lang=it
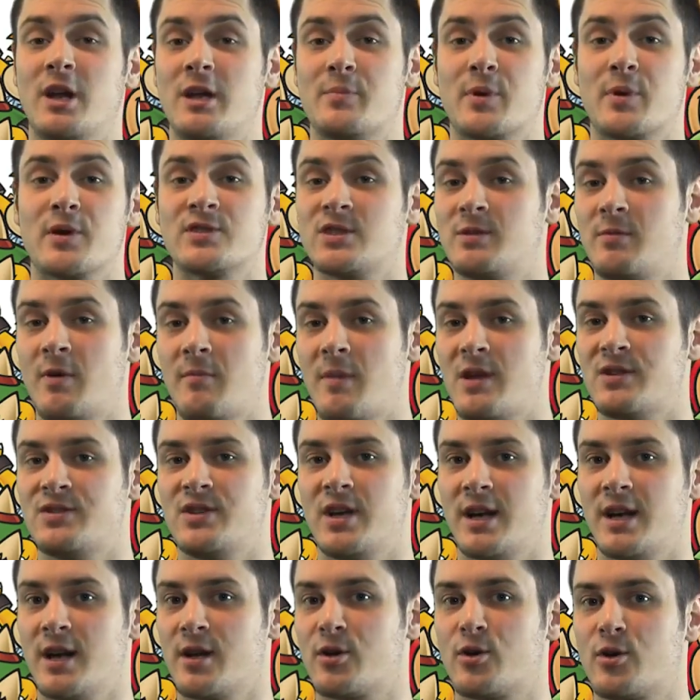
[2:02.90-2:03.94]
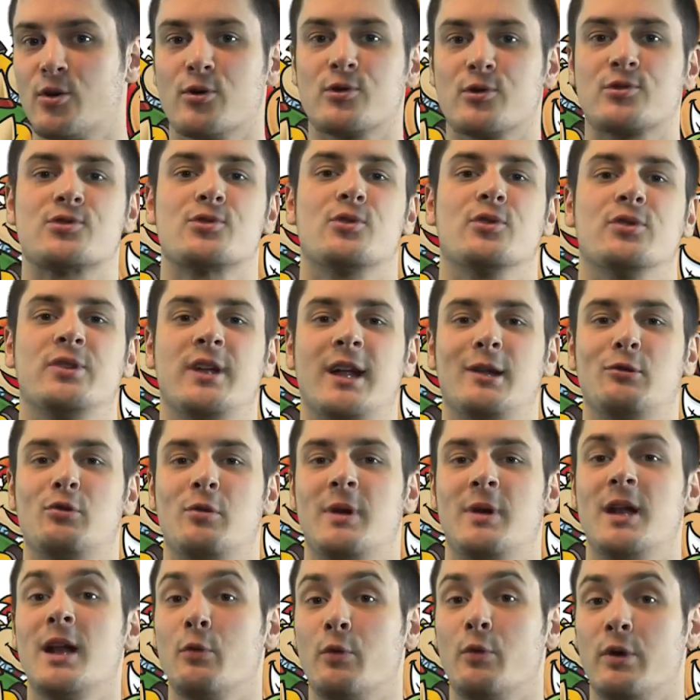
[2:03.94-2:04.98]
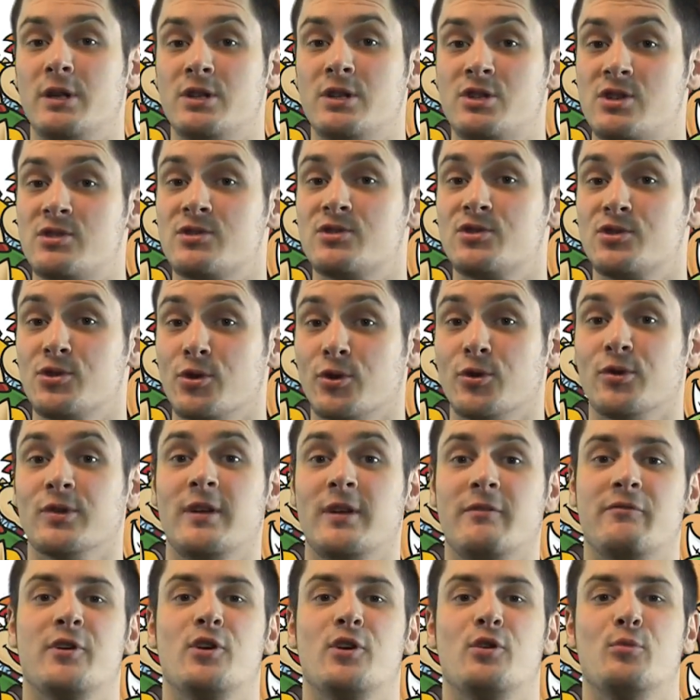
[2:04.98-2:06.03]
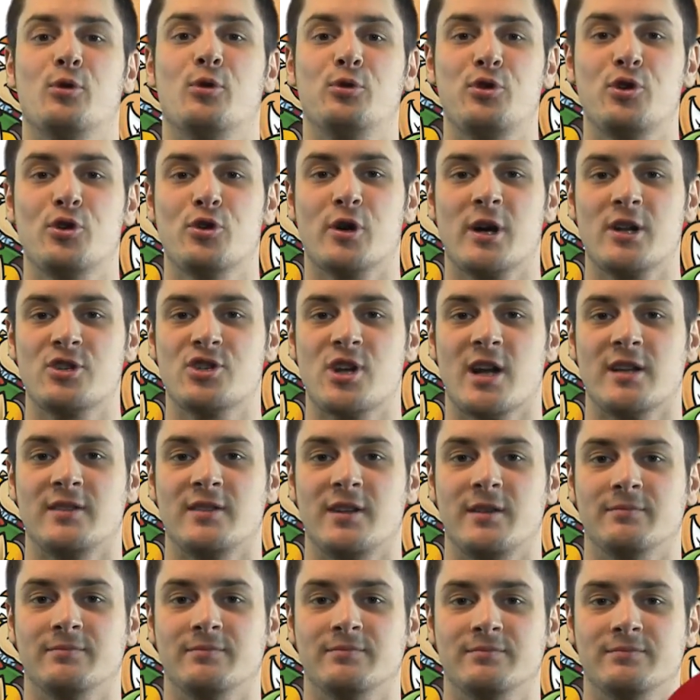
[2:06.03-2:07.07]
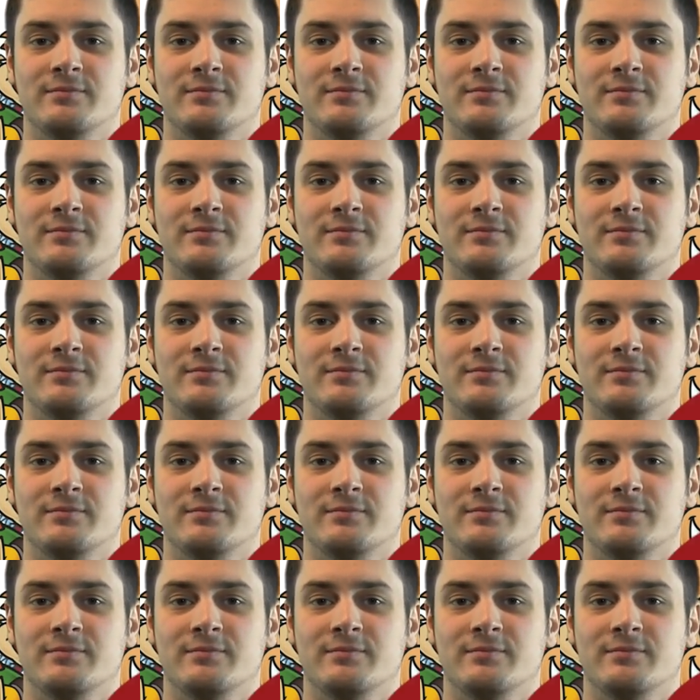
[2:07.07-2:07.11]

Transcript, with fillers: nei prossimi mesi e nel corso del 2015 sono davvero molto incoraggianti.